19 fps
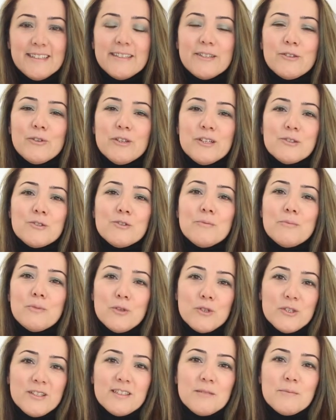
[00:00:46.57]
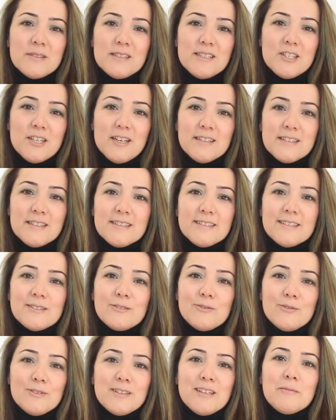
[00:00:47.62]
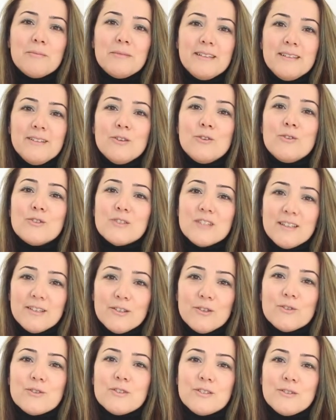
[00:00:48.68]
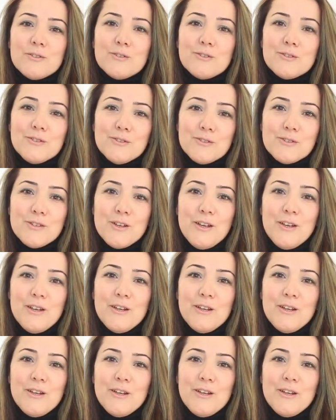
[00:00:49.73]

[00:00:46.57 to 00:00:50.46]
dekorasyon projelerimiz içerisinde kullanmaya özen gösteriyoruz.